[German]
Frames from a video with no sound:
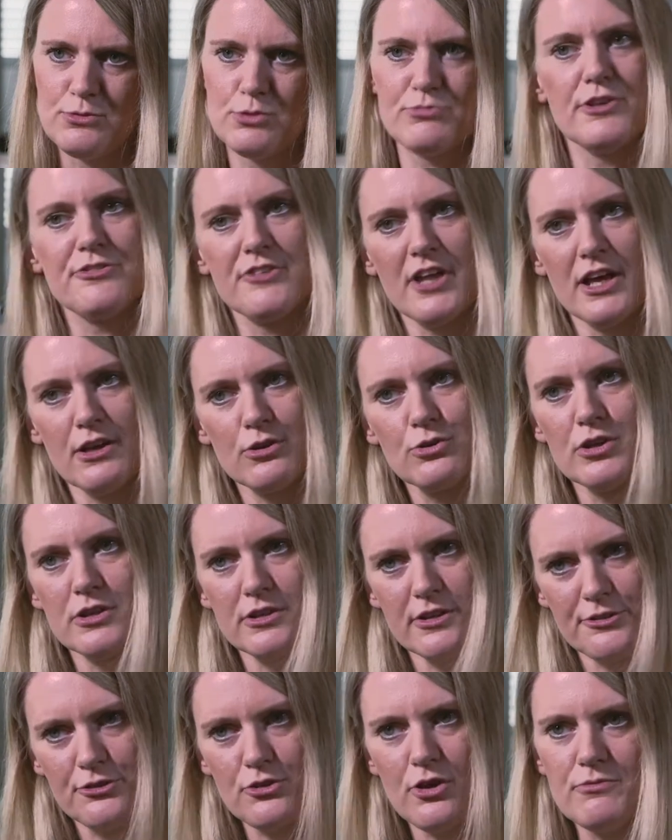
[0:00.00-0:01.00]
wo wir sagen konnten,
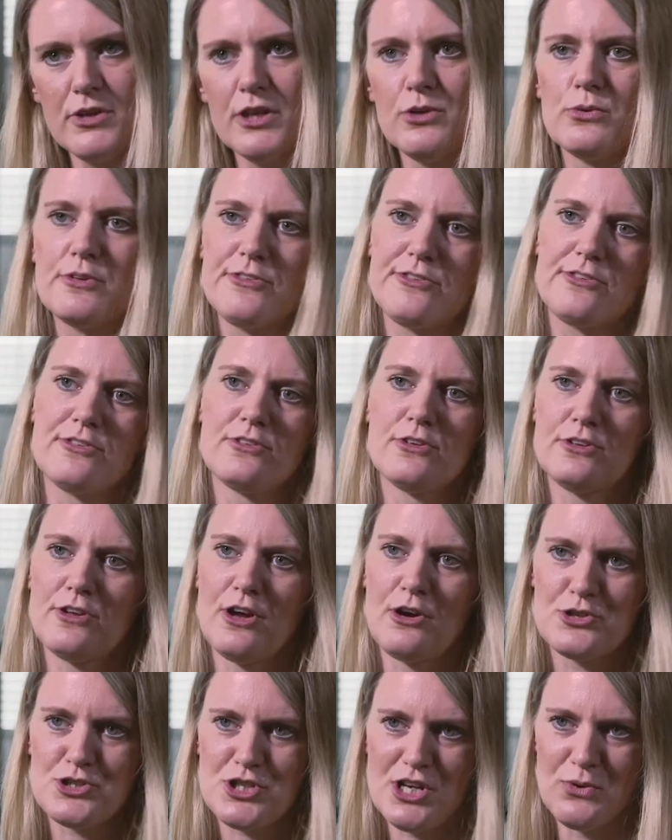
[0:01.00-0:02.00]
das können wir nutzen und
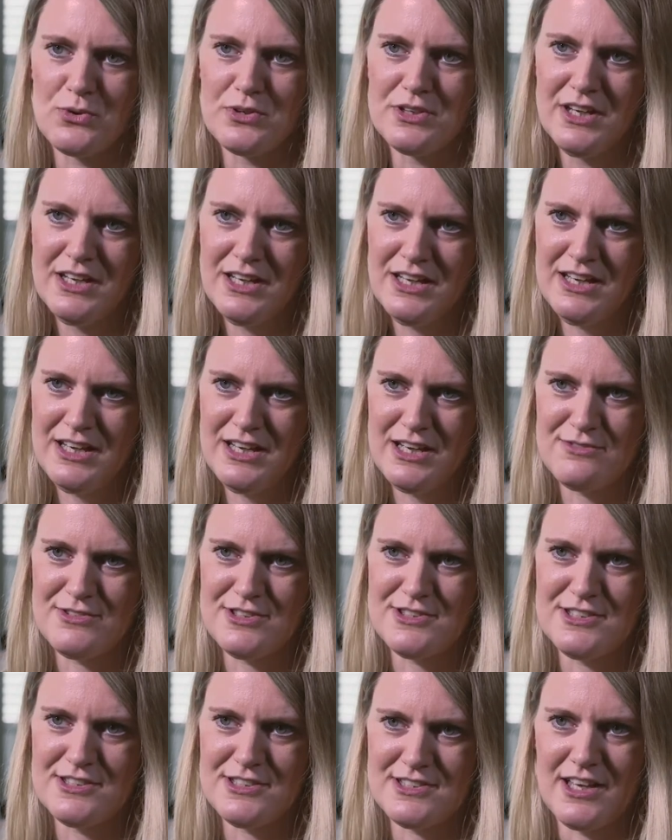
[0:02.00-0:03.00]
auch schauen, wie
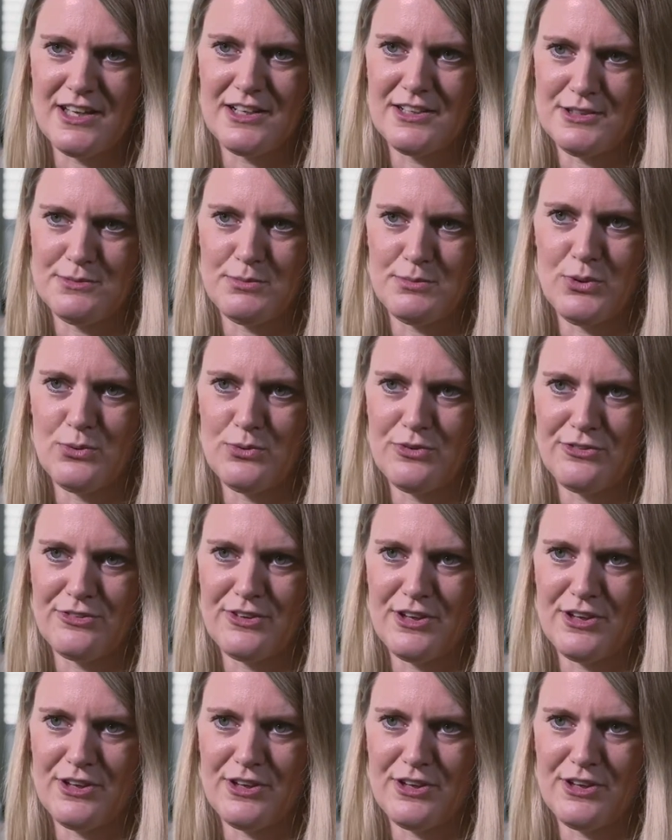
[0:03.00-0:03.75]
sieht es eigentlich bei uns